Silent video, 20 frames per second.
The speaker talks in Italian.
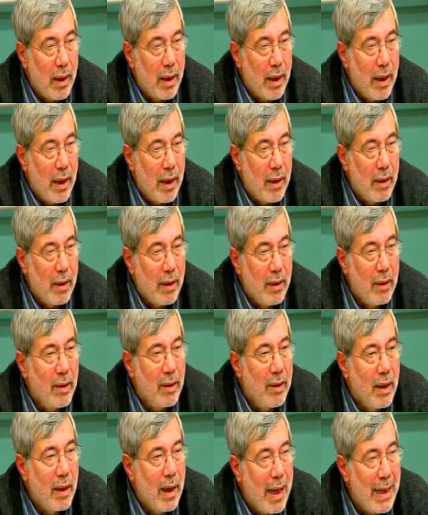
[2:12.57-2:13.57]
che
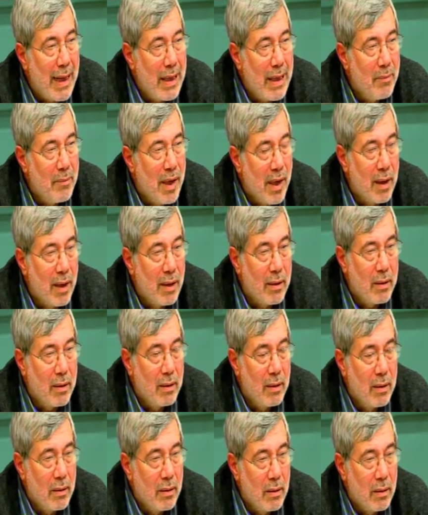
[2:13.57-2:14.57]
anima
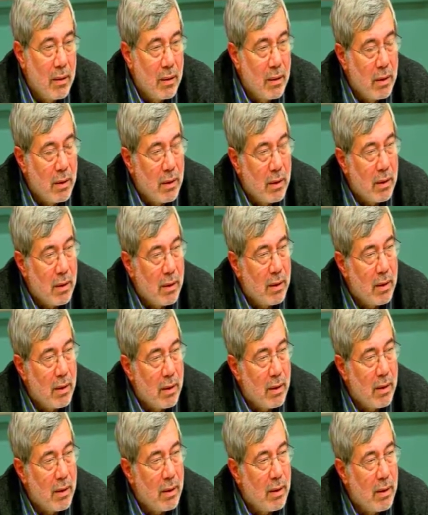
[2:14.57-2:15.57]

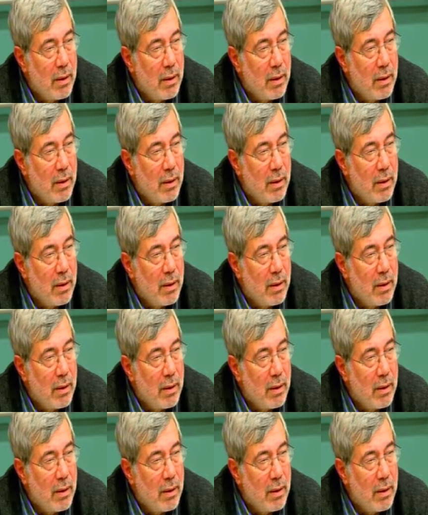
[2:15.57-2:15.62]
eh,